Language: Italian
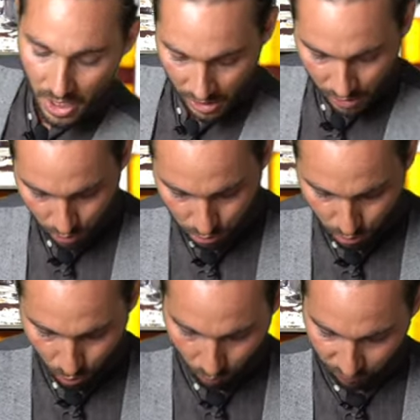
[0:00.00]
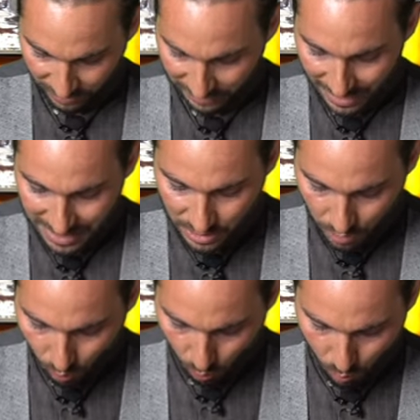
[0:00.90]
il nostro
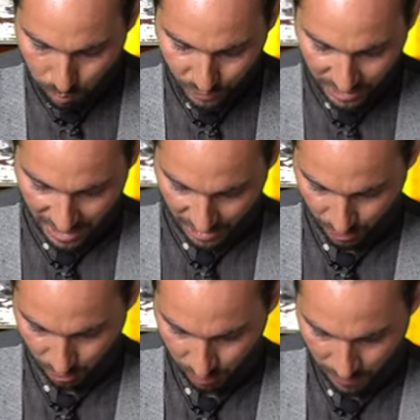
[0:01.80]
fantastico cubo di ghiaccio.